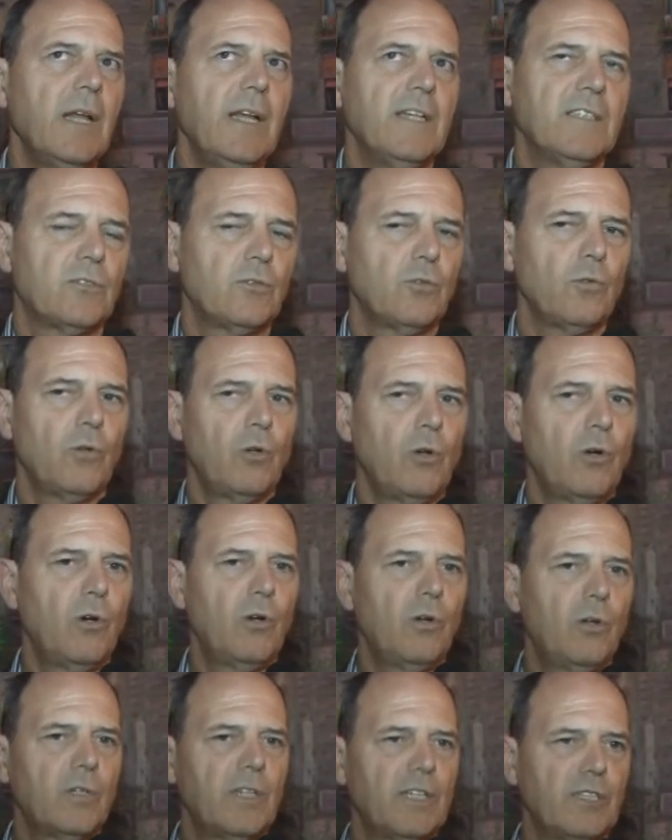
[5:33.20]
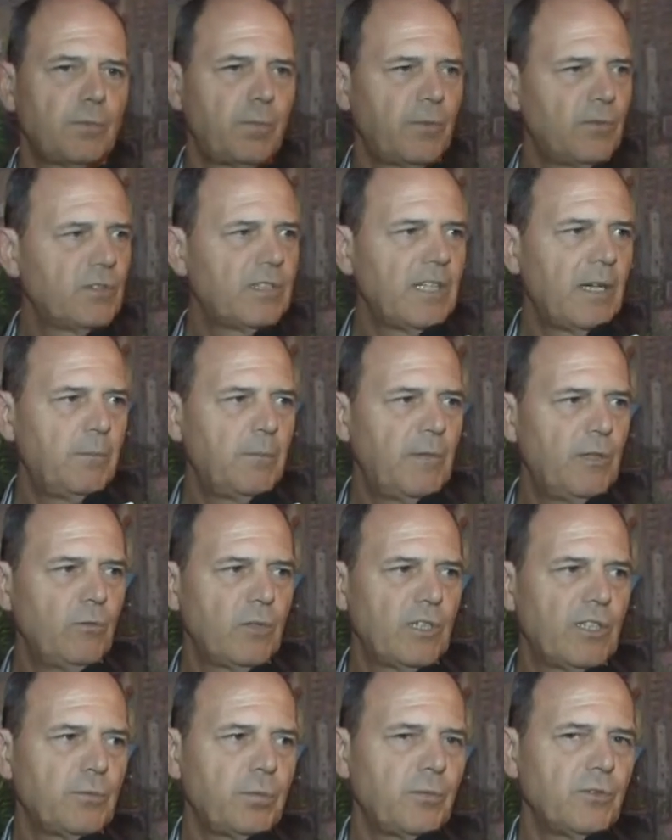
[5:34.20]
Eh, sono responsabili,
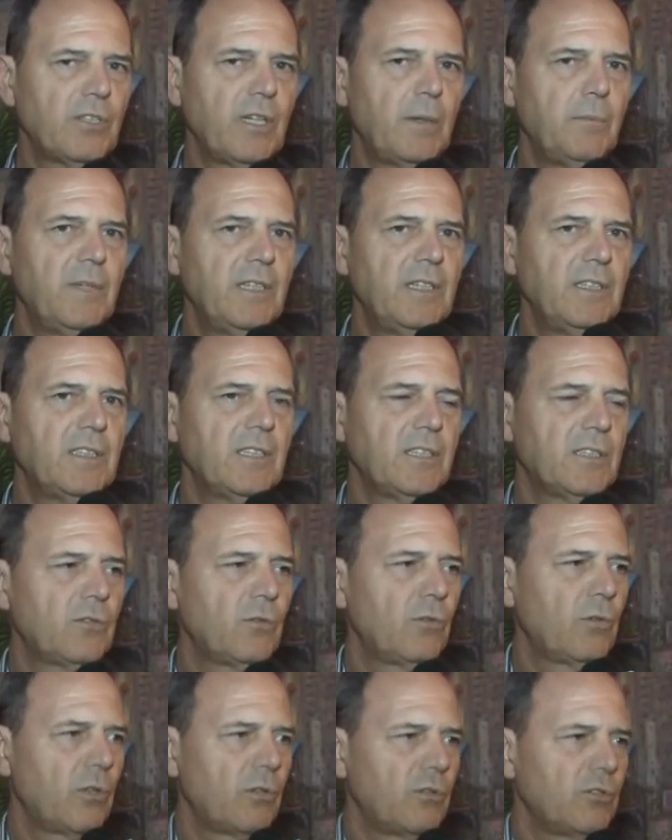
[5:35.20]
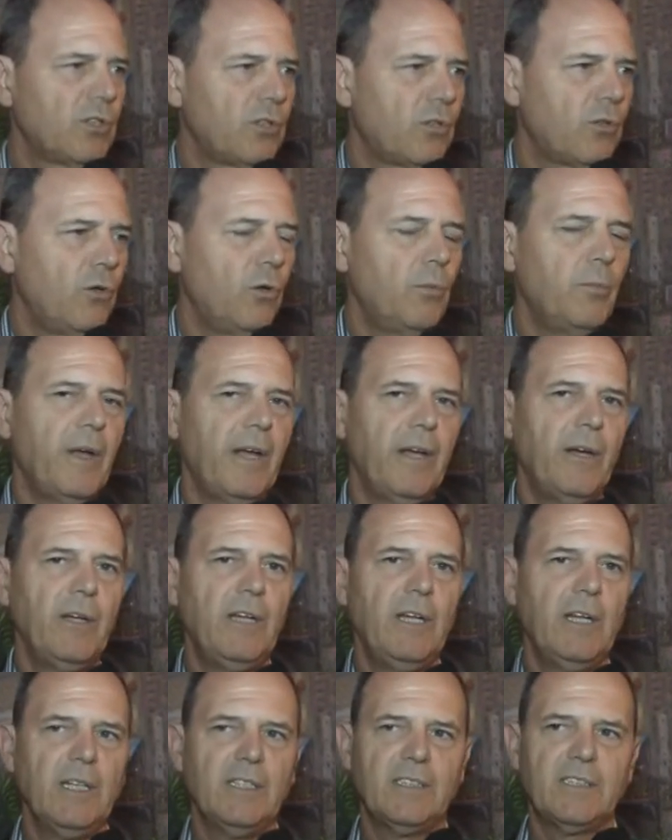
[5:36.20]
un responsabile di settore, così come
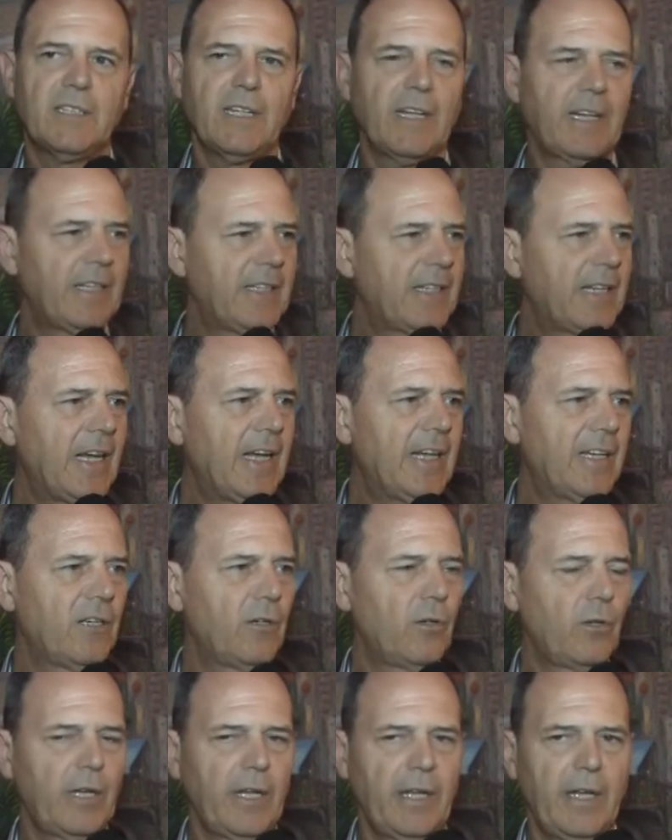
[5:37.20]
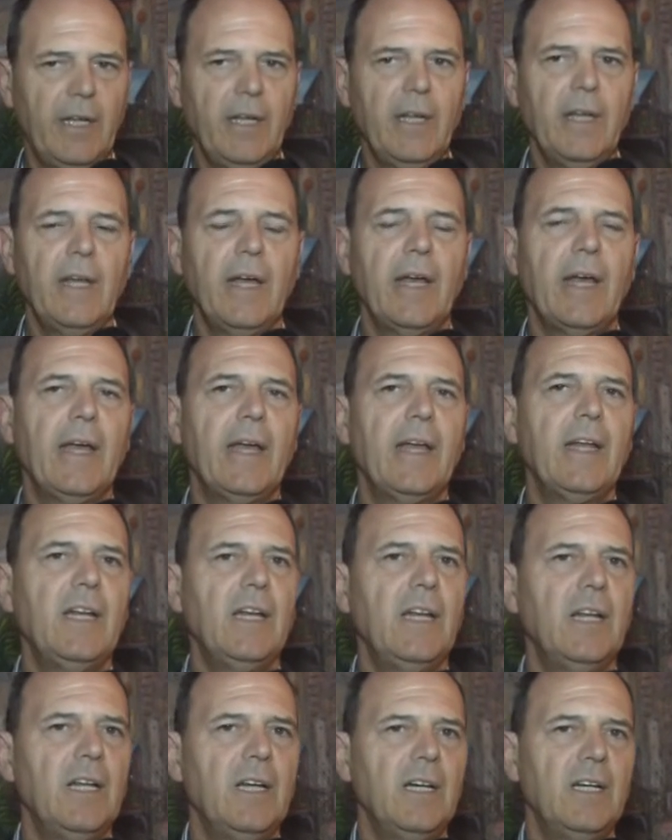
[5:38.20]
il segretario che è
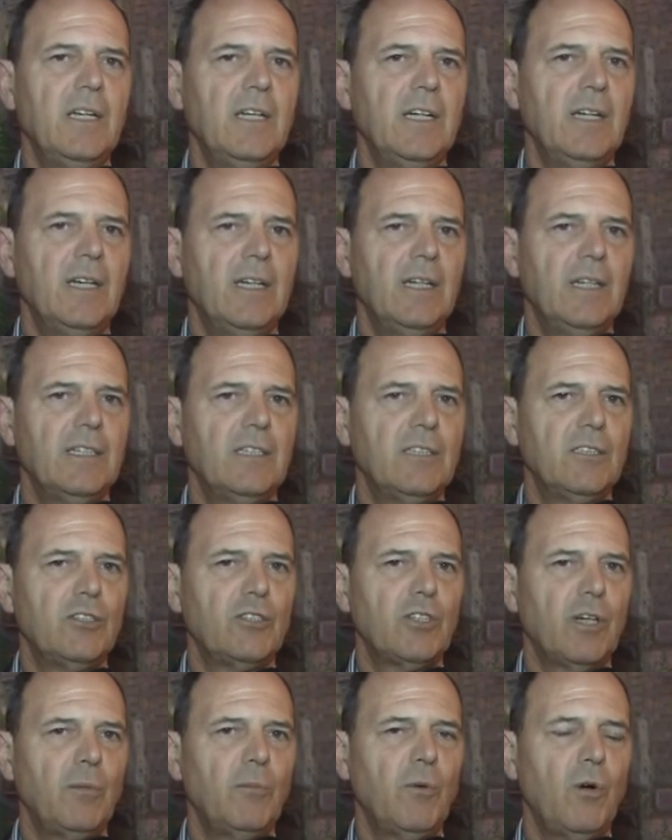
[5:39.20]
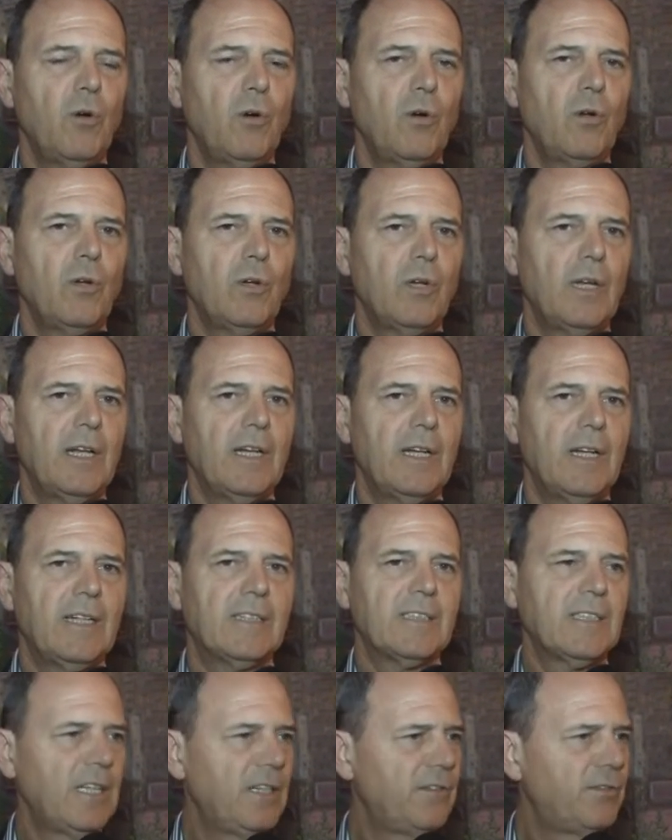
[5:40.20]
l'artefice eh,
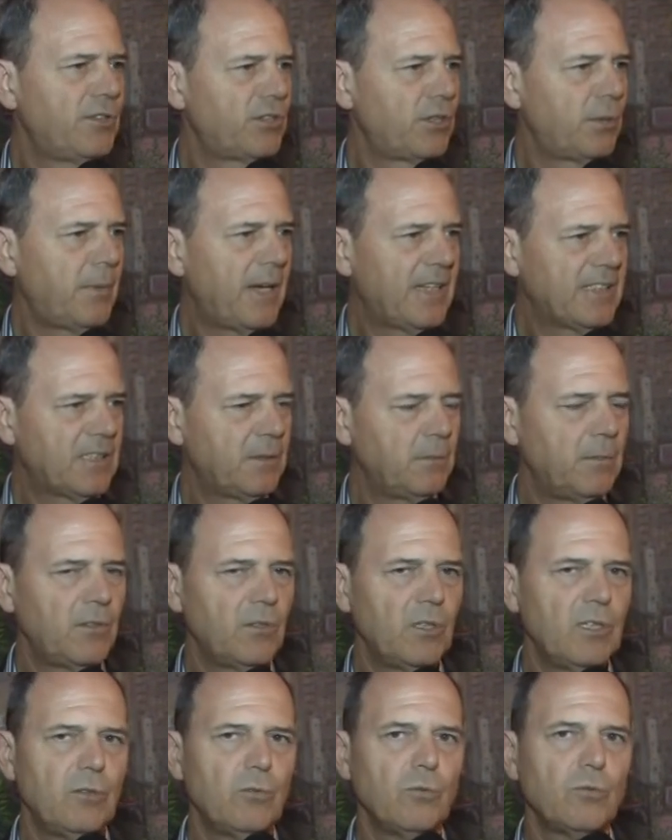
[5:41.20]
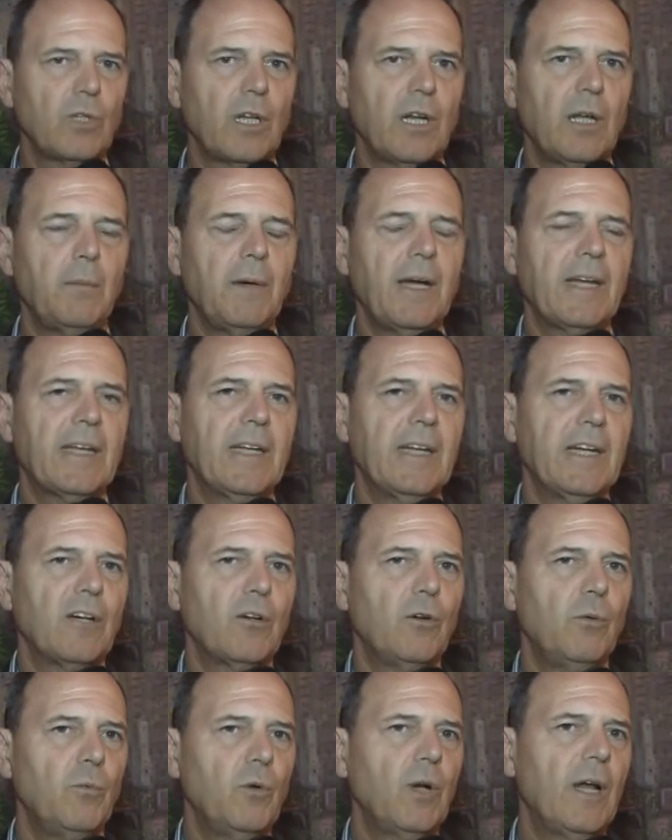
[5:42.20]
diciamo, massimo di tutta la macchina
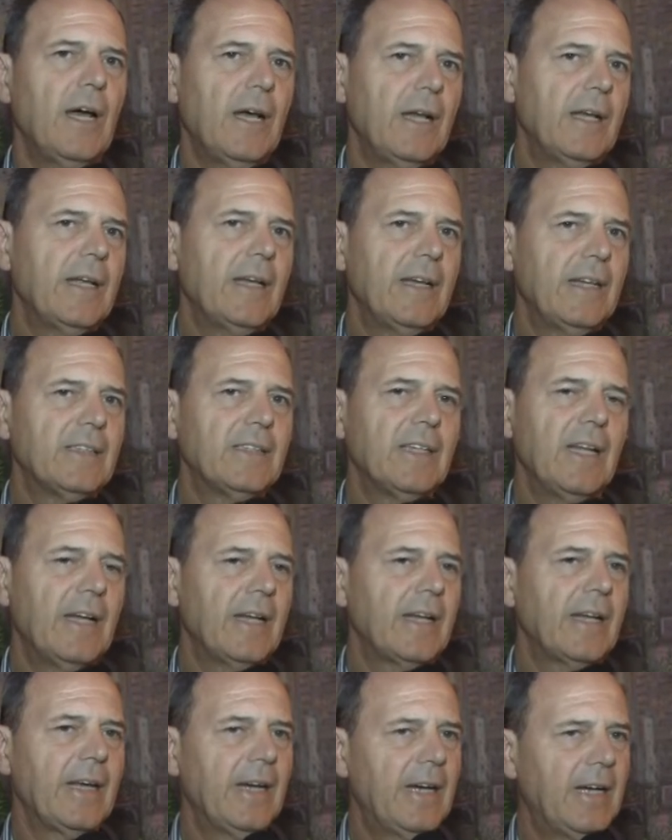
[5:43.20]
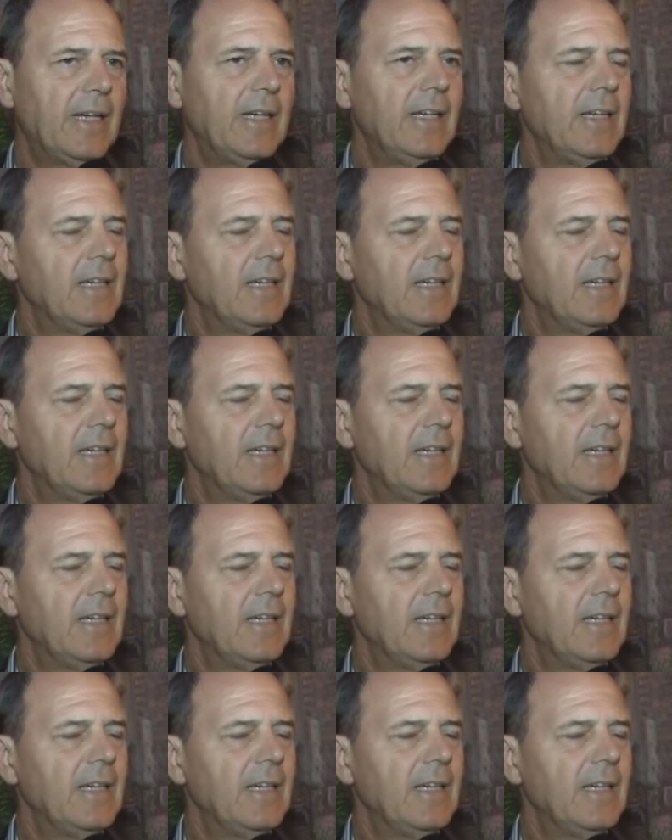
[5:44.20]
comunale, andare a,